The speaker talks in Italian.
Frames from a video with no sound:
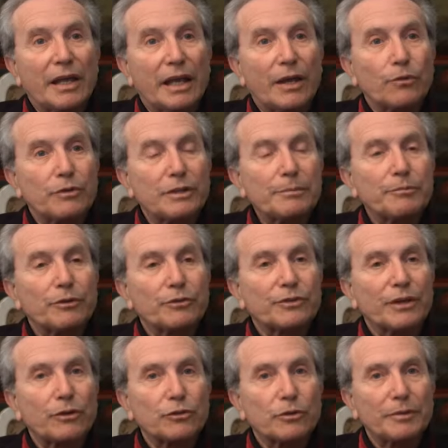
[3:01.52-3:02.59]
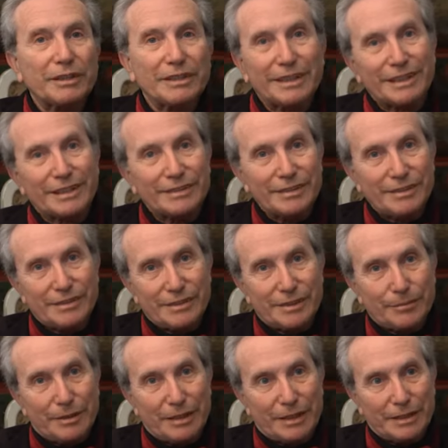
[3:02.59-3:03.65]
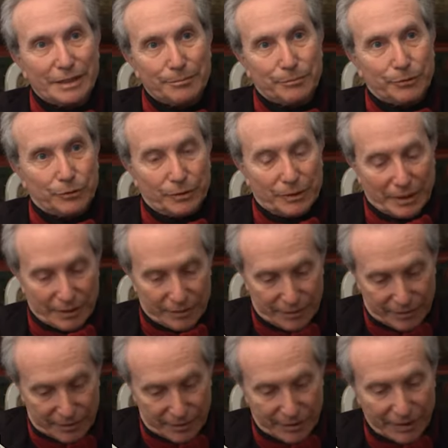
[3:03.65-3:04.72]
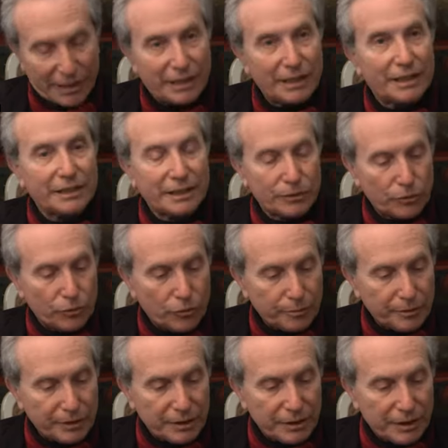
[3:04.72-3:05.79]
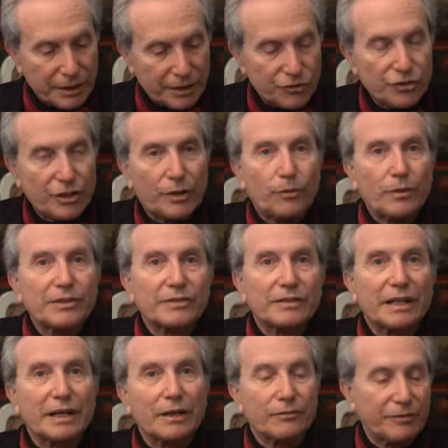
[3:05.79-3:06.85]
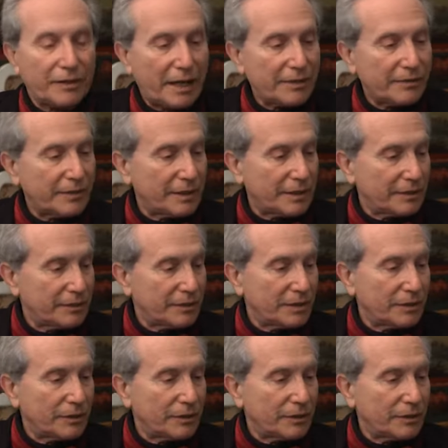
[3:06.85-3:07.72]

È un libro, secondo me, di grandissima importanza. Nel retrocopertina c'è questa frase di